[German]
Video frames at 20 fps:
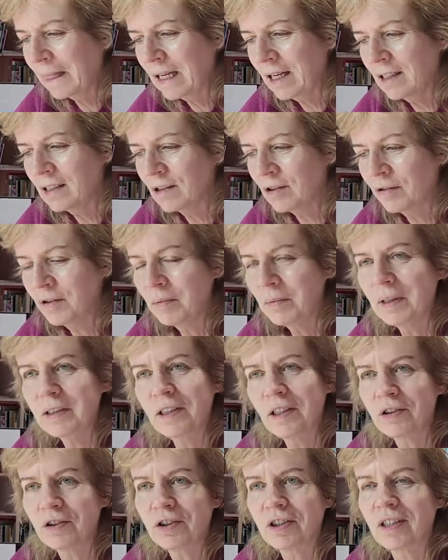ganz auf einem
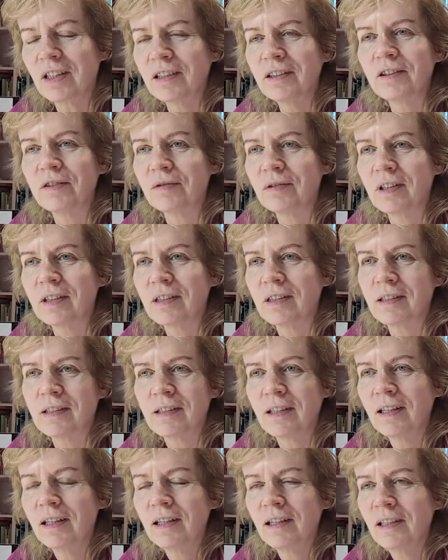anderen Stand. Und das
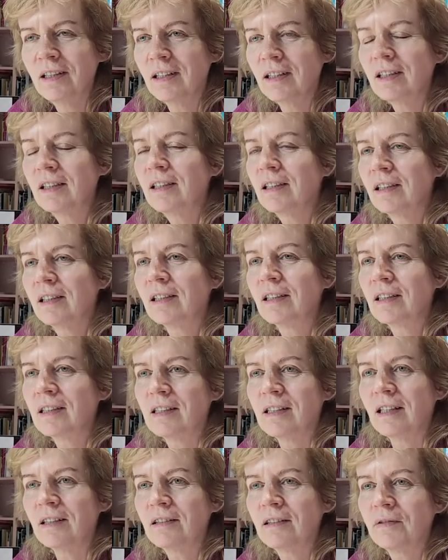ist richtig
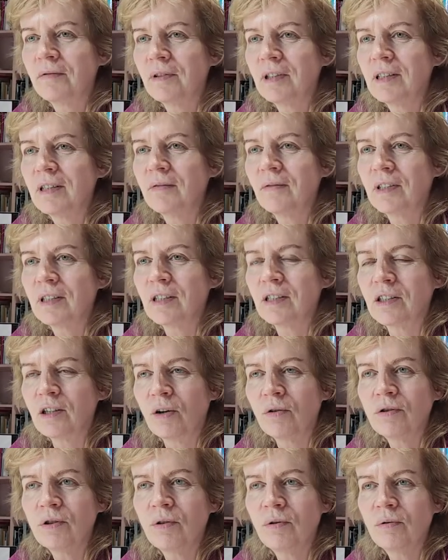interessant ja. gewesen, was das
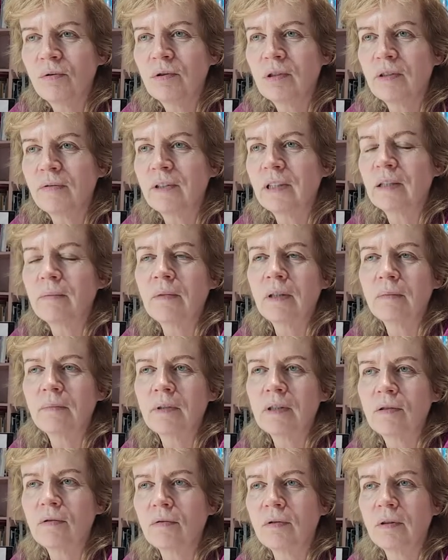auslöst, wenn jemand
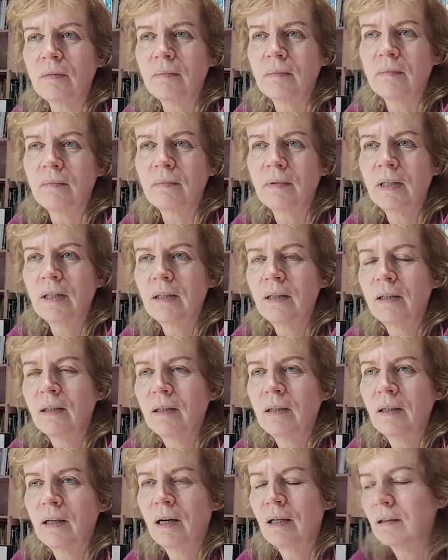mit ja. so einem
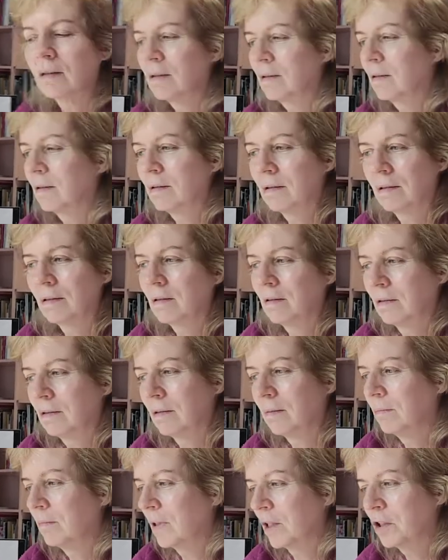anderen
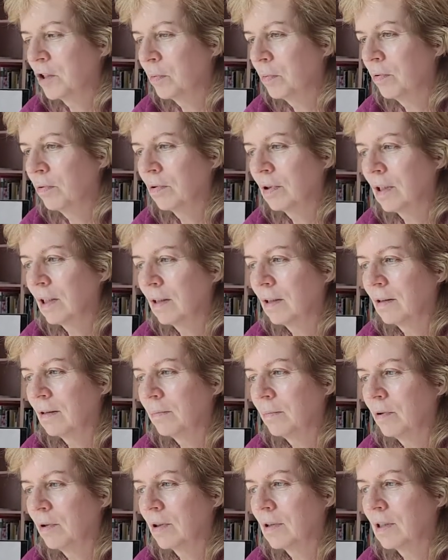ähm, Anspruch
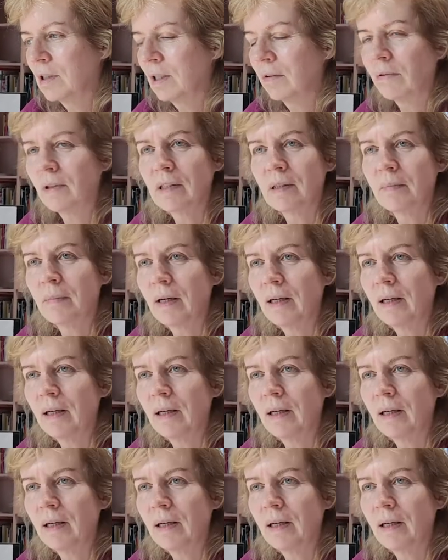da plötzlich was